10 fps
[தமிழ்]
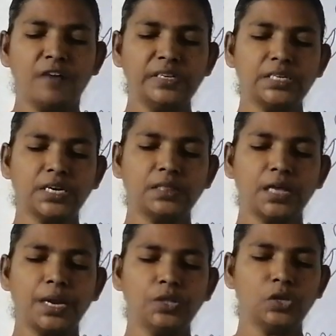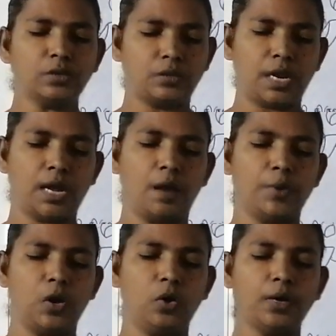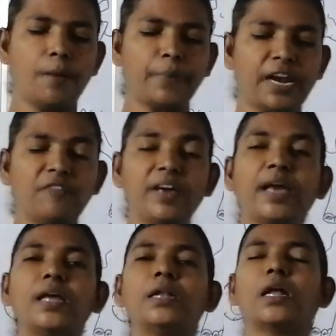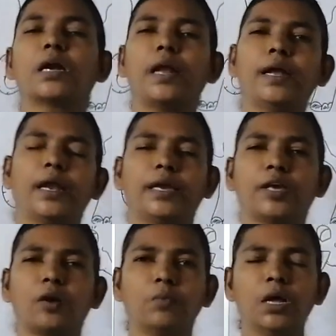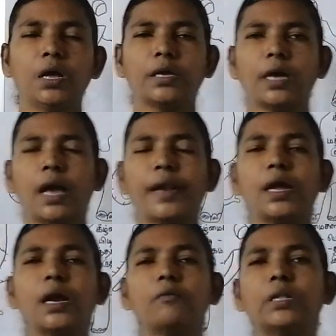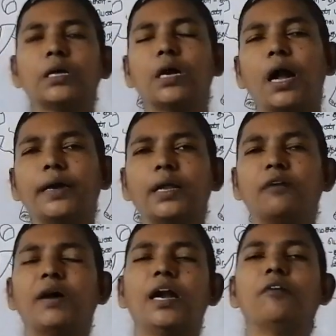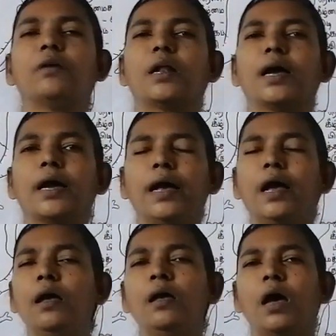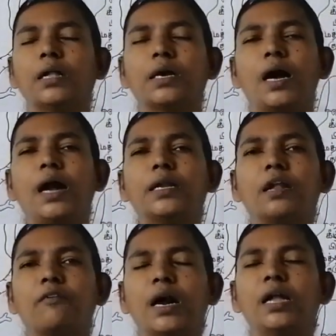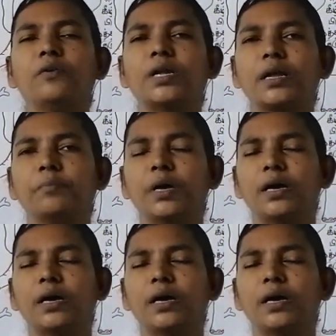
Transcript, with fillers: அவற்றுக்கு தெரிந்தோ தெரியாமலோ நாம் பல்வேறு இன்னல்களை இணைக்கிறோம் யானைகளை வந்து காட்டுல வாழ விடுறாங்க அந்த காட்டுல வாழ விடுற